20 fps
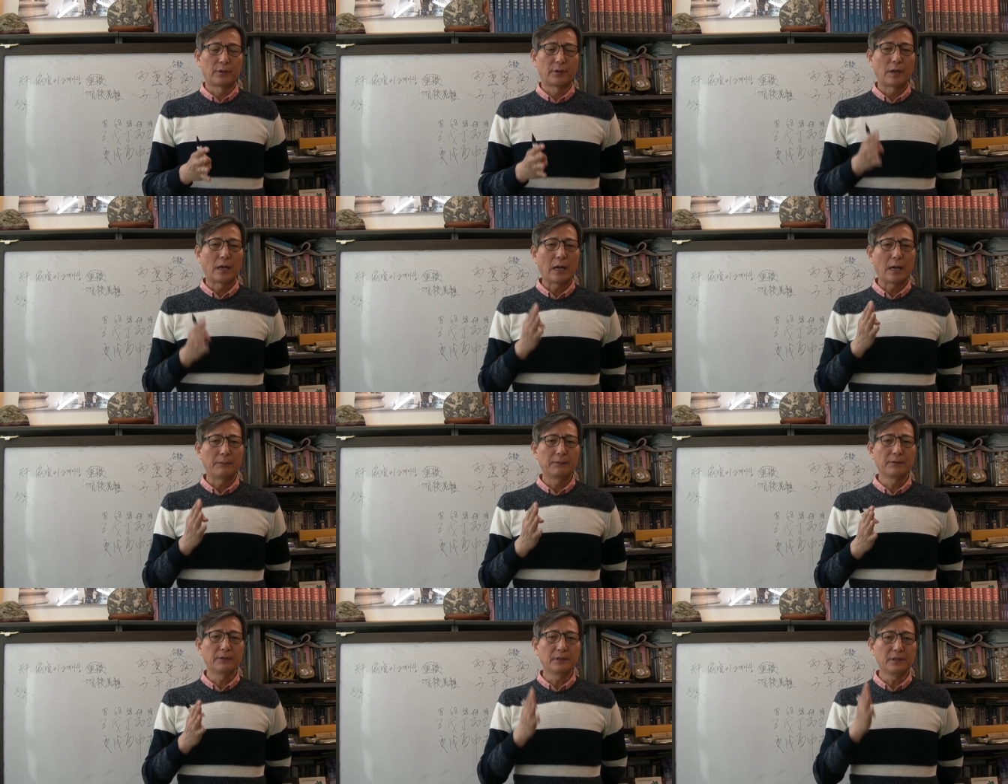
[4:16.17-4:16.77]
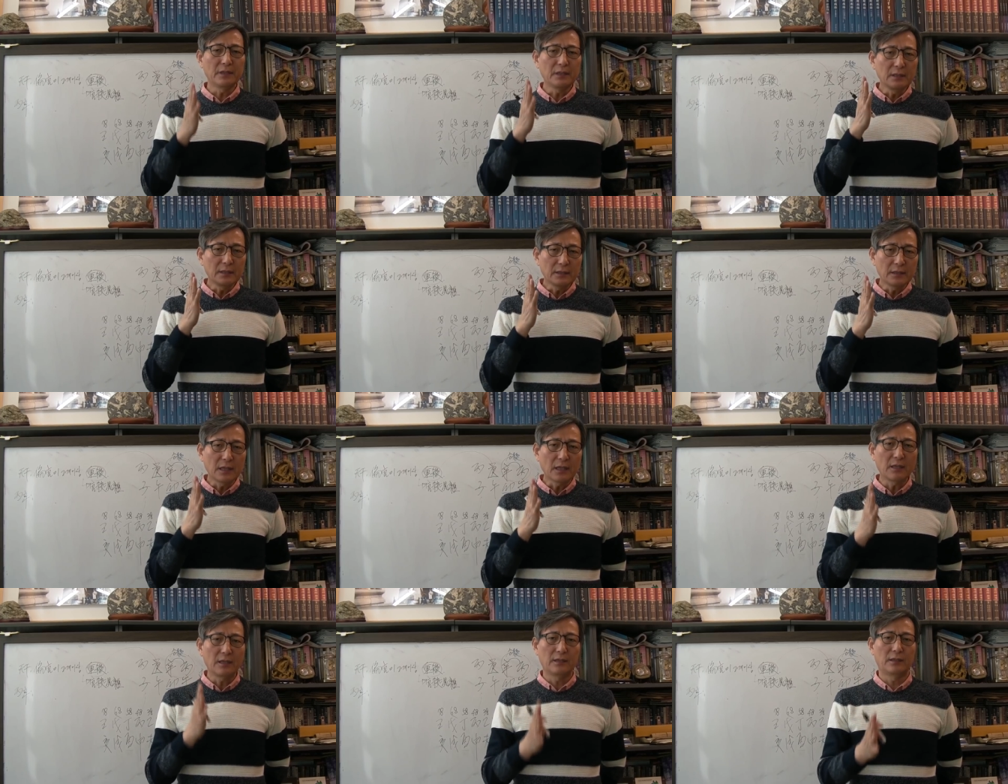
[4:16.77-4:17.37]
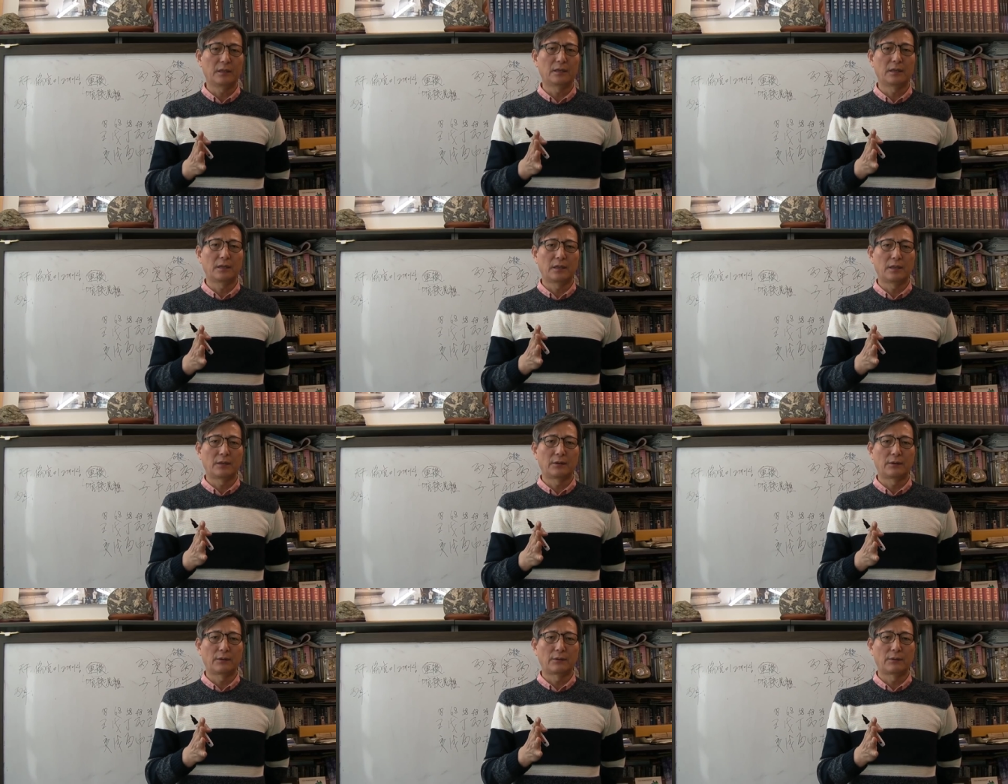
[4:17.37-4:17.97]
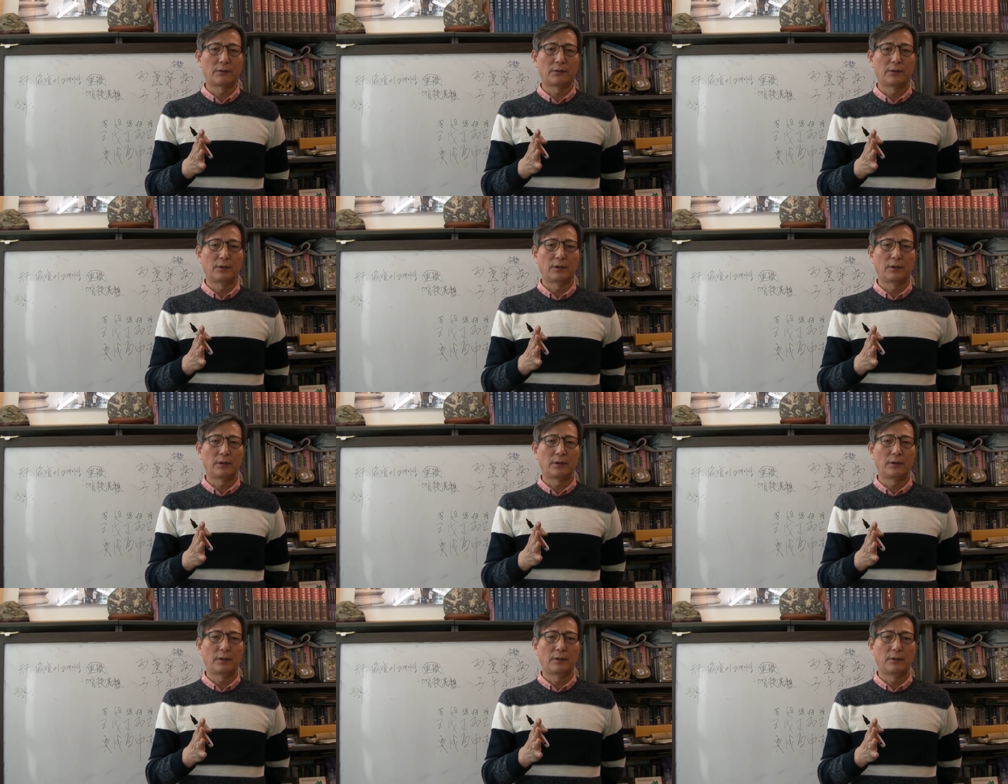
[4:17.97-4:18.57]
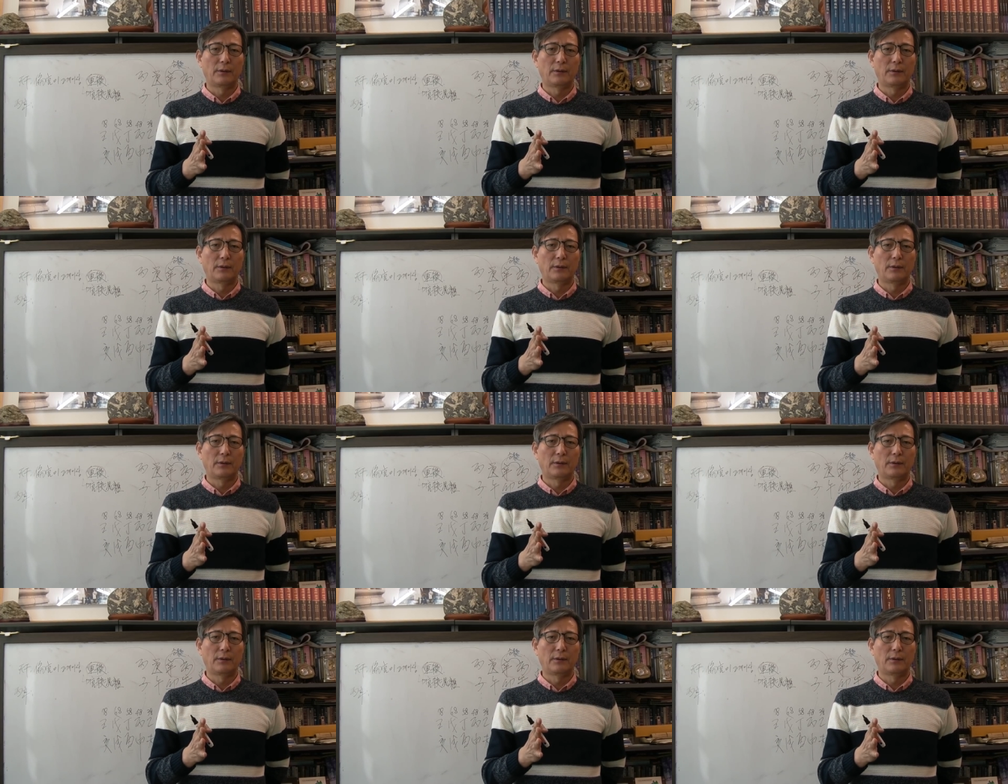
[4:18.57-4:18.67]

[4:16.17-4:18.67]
합은 1대1이어야 돼요. 어.